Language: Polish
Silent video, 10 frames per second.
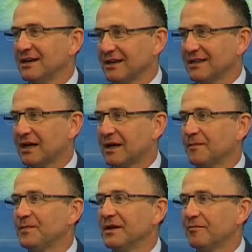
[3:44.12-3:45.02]

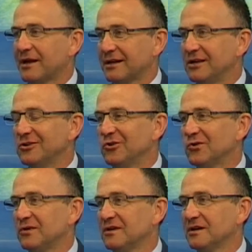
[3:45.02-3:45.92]
na
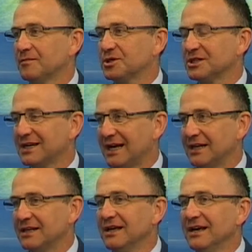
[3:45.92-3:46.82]
parkingu przy
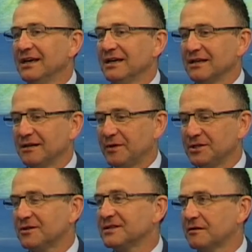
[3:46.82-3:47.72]
hali
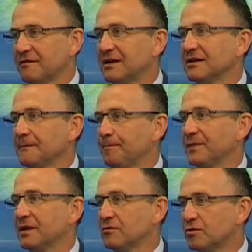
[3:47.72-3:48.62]
będzie rozgrywany
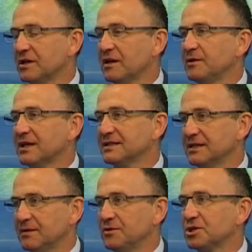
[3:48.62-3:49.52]
turniej
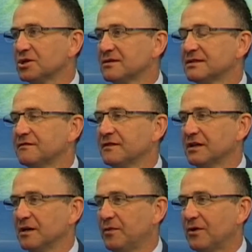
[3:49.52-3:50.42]
eliminacyjny Mistrzostw
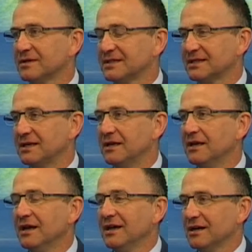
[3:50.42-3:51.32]

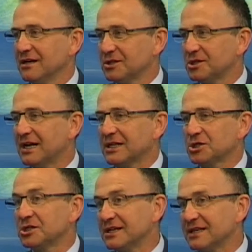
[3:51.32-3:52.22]
Polski 3 na
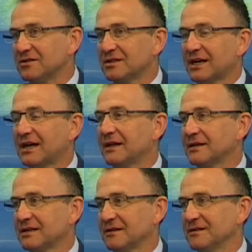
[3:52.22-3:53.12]
3 Jest to
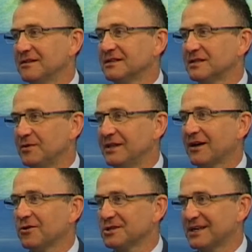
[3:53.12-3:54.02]
taka
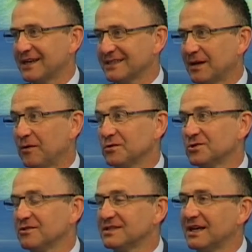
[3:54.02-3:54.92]
dyscyplina koszykarska
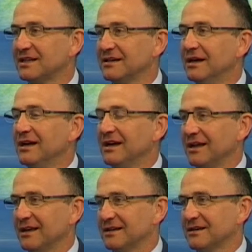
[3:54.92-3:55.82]
łącząca
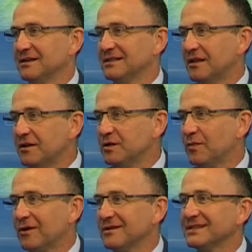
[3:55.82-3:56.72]

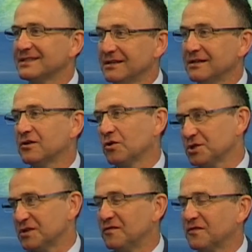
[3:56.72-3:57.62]
streetball z
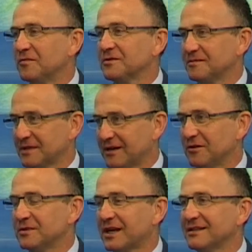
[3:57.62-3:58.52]
koszykówką tą
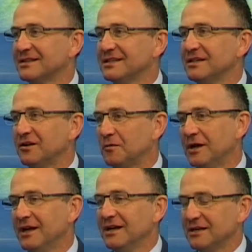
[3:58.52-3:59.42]
taką tradycyjną.
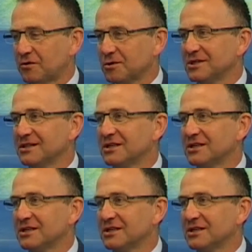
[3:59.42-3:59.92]
Drużyny